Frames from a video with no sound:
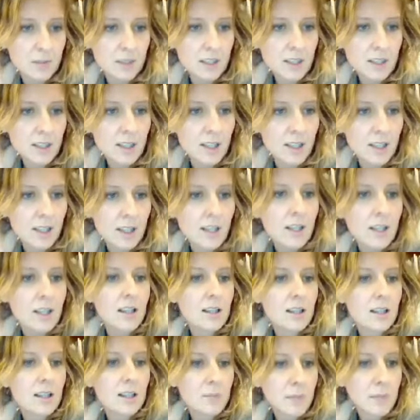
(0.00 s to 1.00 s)
ziemi.
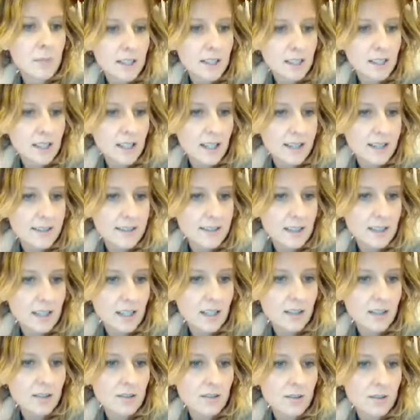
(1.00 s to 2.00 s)
E,
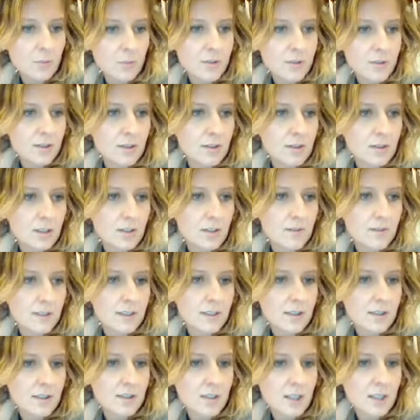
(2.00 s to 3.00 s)
Madagaskar, dobrze, to też
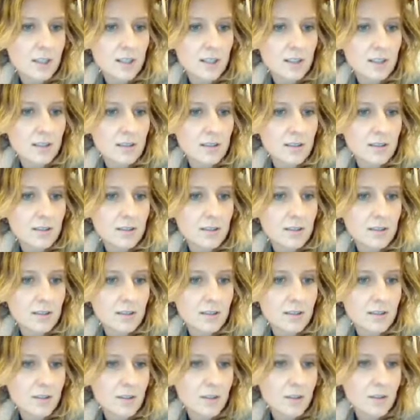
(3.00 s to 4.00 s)
widzę, że
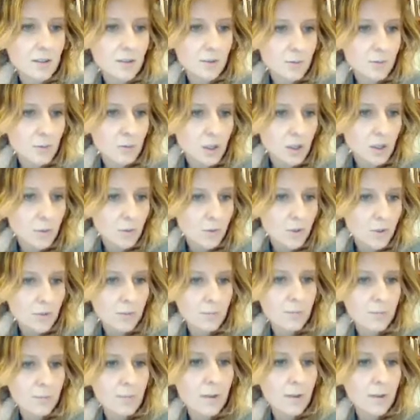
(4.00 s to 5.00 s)
e, ktoś tutaj
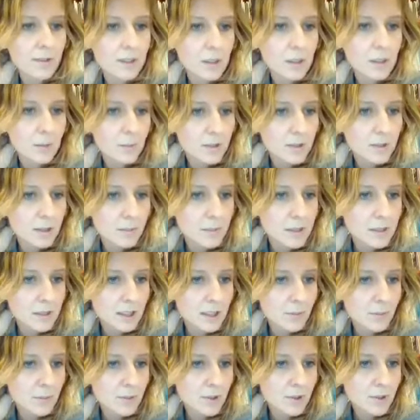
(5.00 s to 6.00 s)
może powie potem
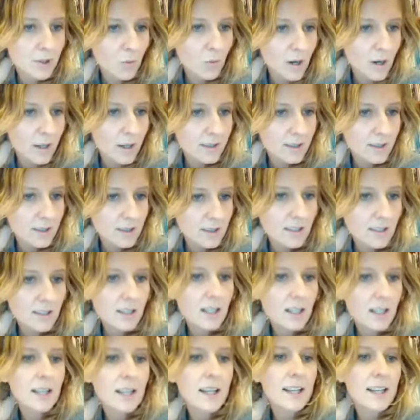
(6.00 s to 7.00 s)
jakieś
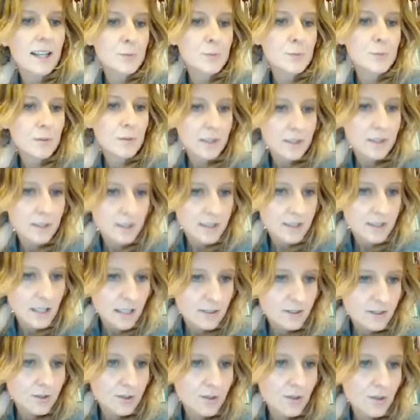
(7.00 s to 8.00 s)
przykłady. Z
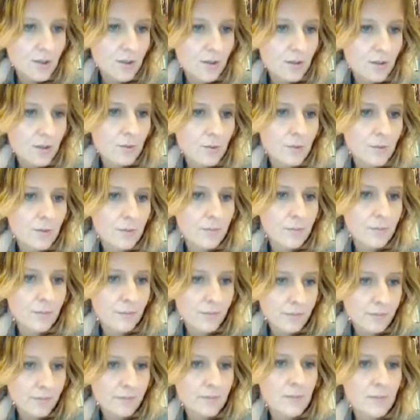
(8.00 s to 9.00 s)
prywatyzacją,
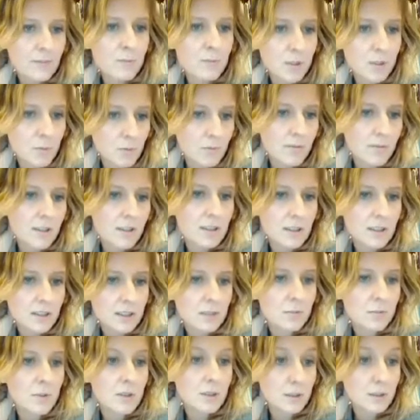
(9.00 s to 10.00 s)
uh-huh,
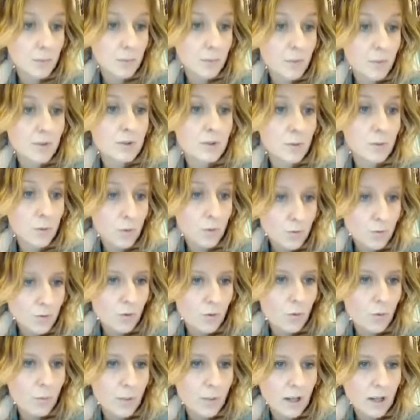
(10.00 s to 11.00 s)
przejmowanie ziemi za pomocą
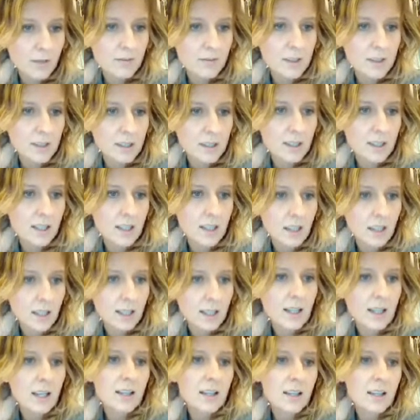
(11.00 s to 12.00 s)
kruczków prawnych,